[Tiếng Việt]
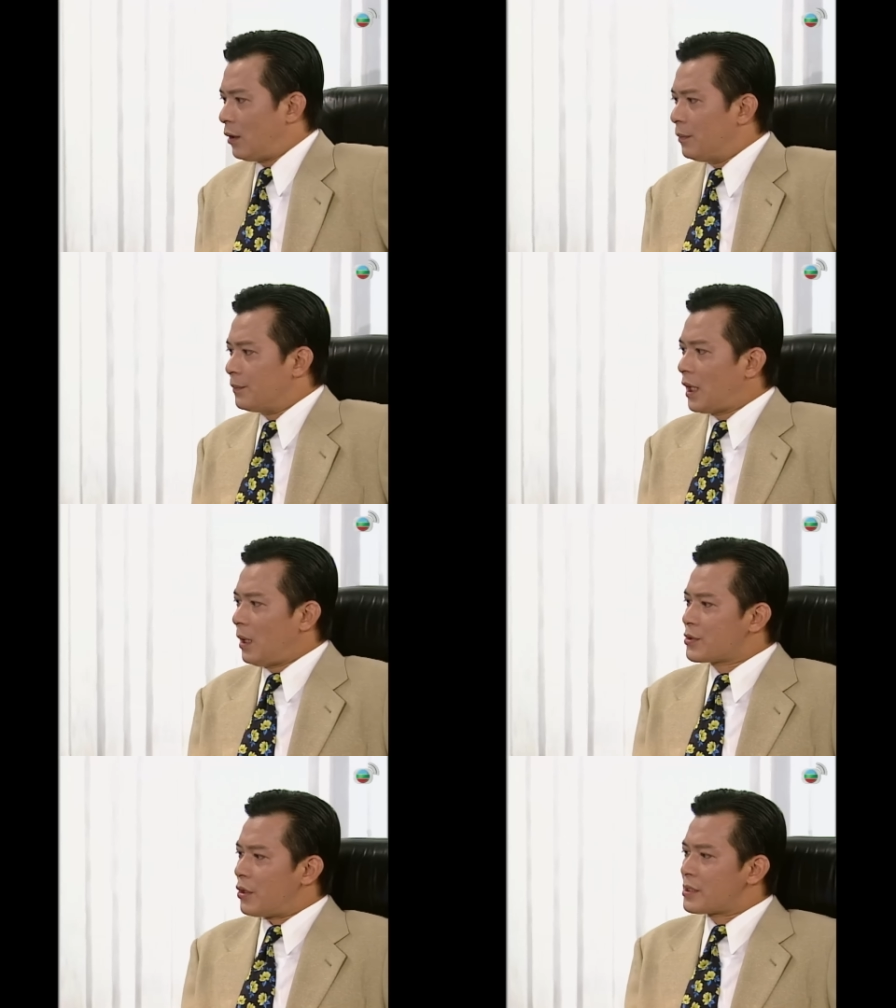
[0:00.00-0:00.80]
Hôm đó
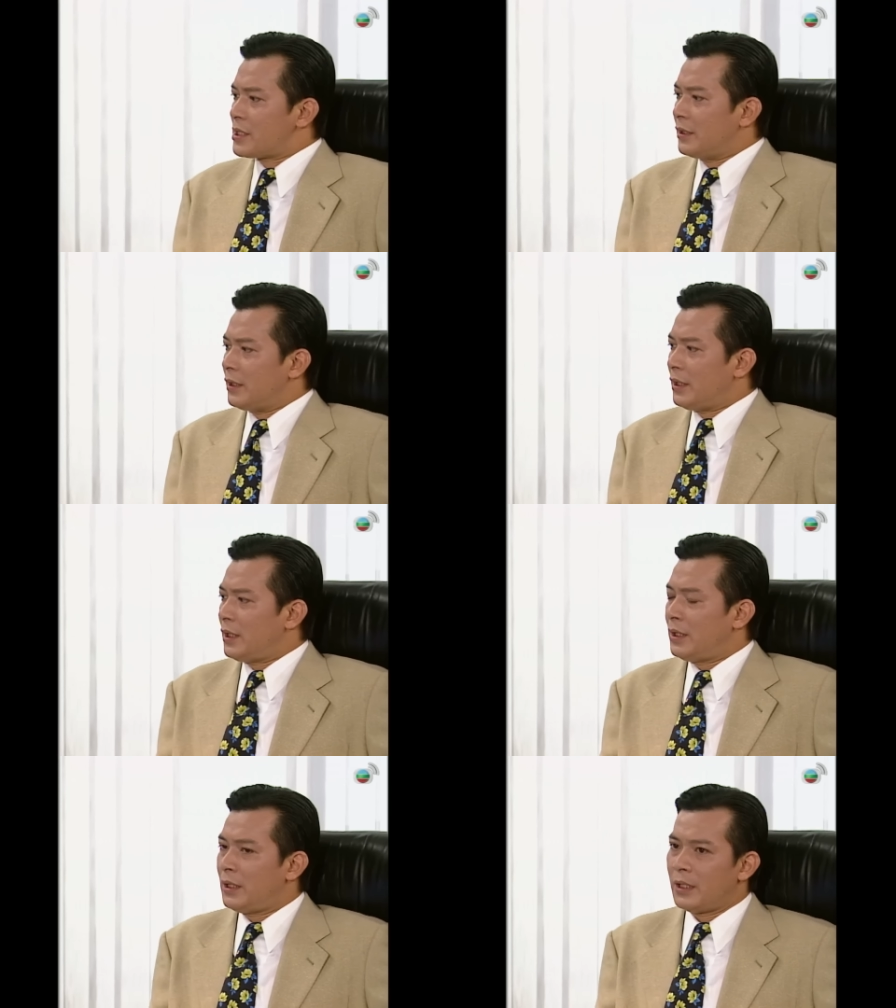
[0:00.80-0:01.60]
thật sự là lỗi của tôi
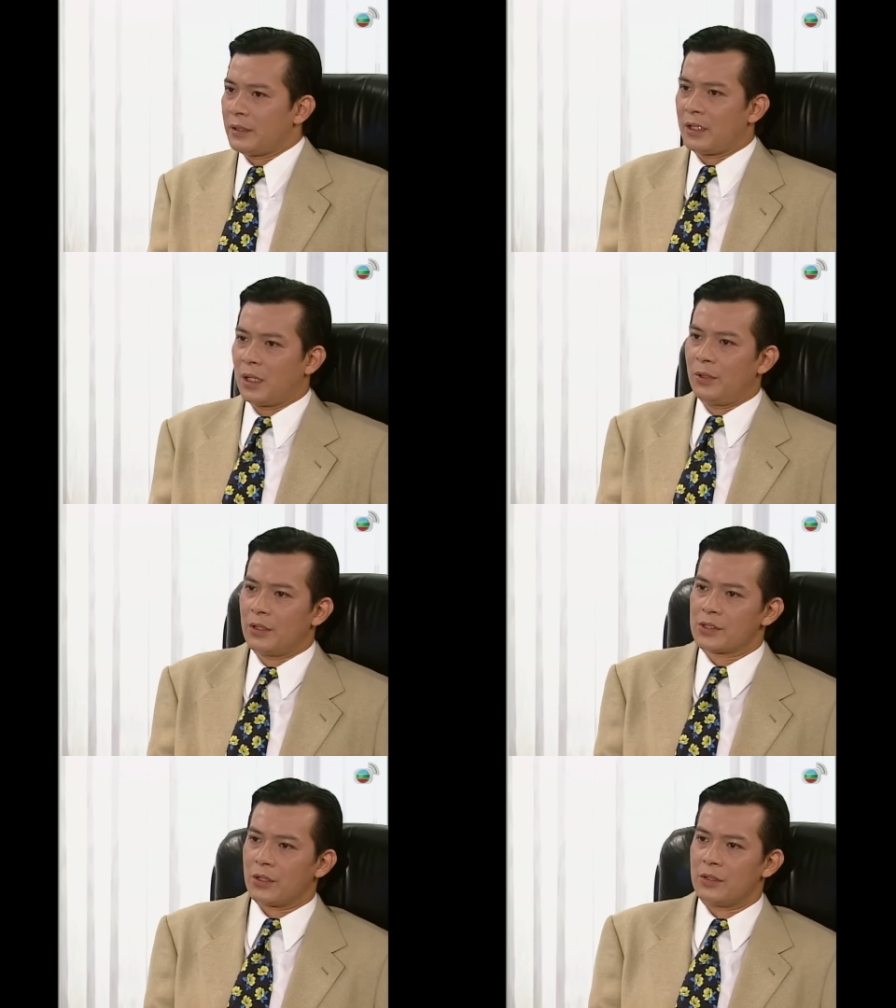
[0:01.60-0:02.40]

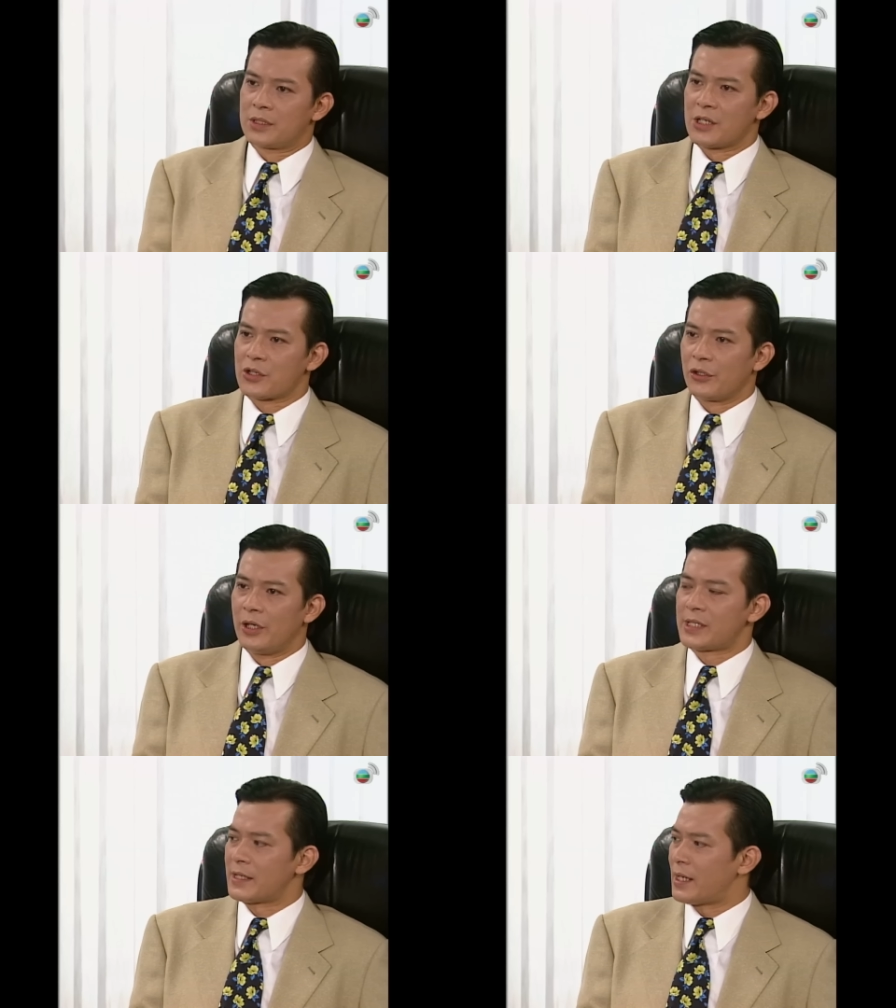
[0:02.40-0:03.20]
Người ta làm như vậy cũng là
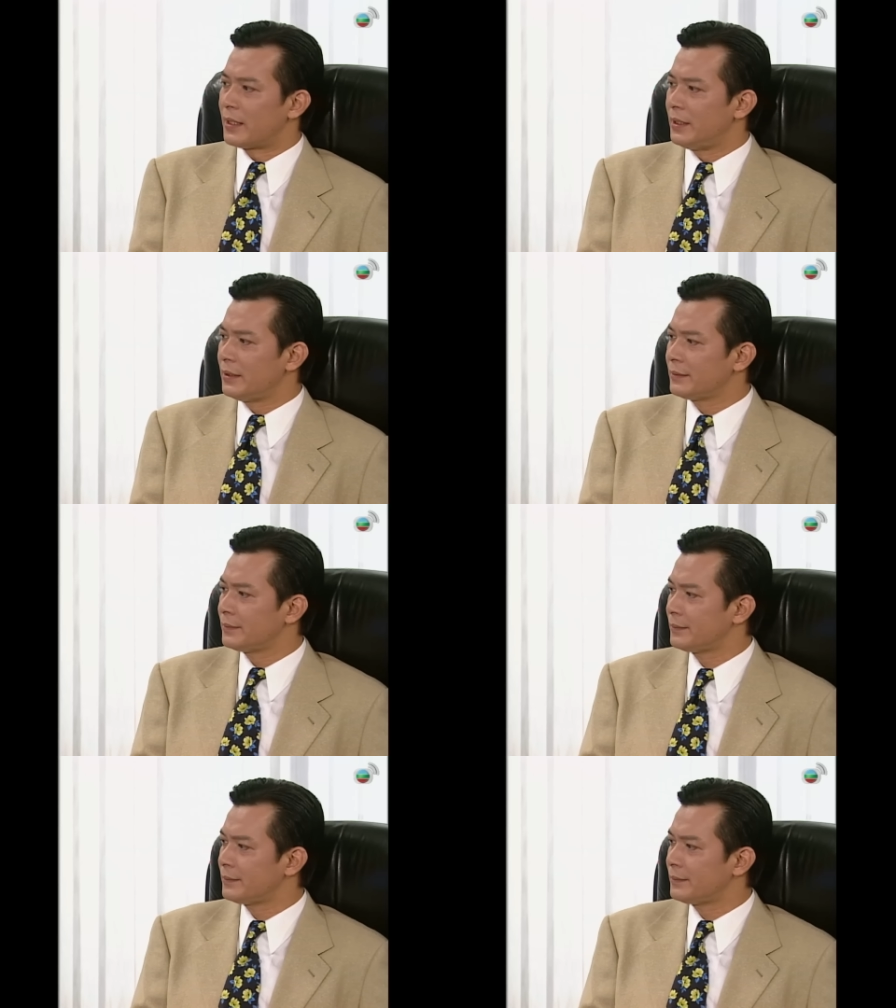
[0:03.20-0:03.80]
làm đúng chức trách mà